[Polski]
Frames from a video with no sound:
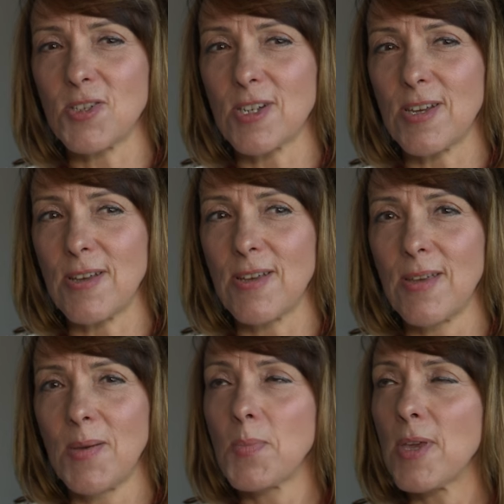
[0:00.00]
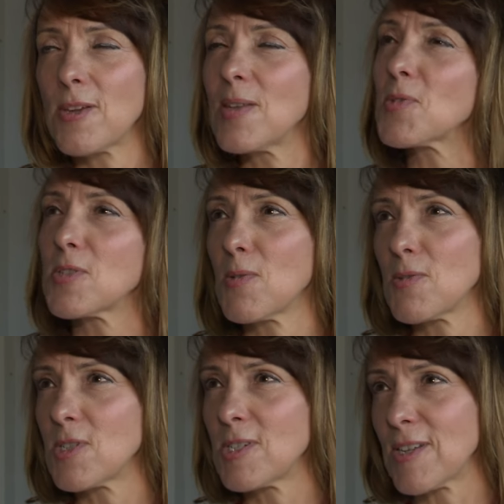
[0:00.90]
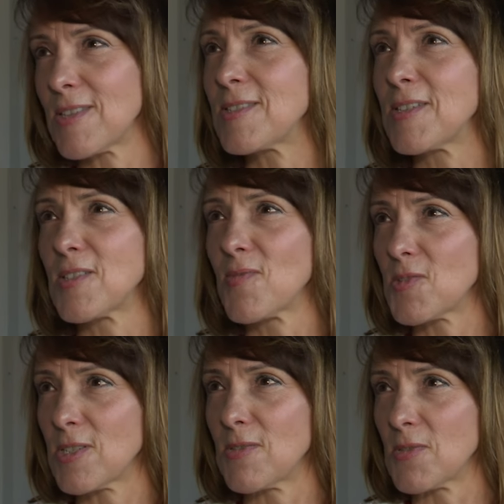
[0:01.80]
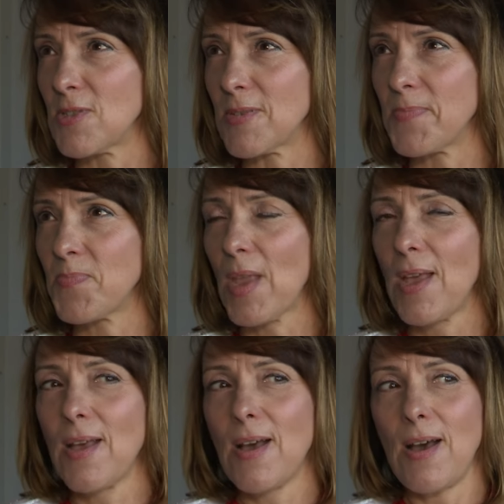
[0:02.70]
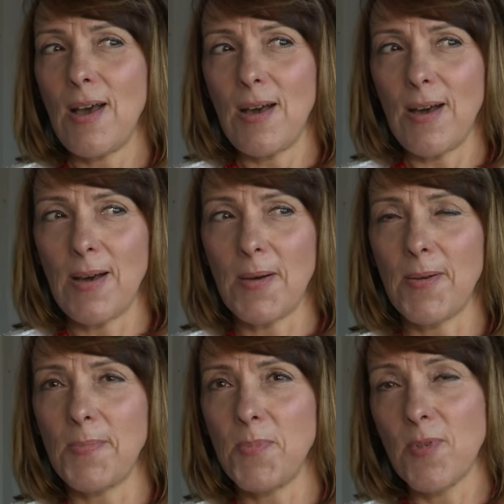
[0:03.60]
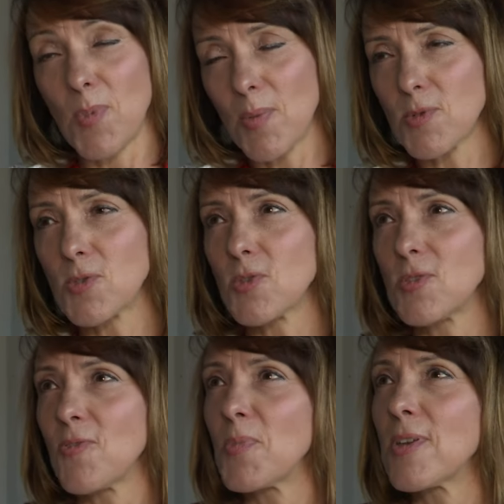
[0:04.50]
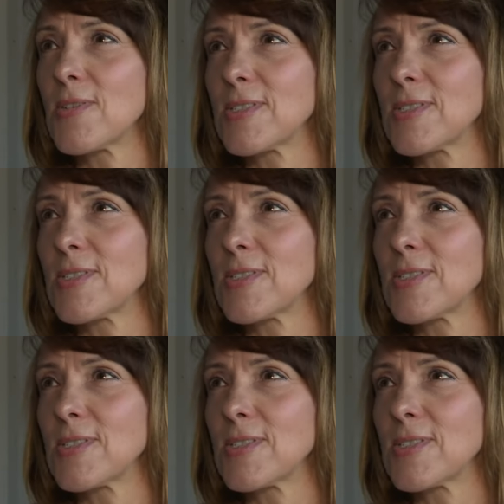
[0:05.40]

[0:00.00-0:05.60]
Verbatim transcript: że pięknie można łączyć tradycję z nowoczesnością. A w moim odczuciu, w mojej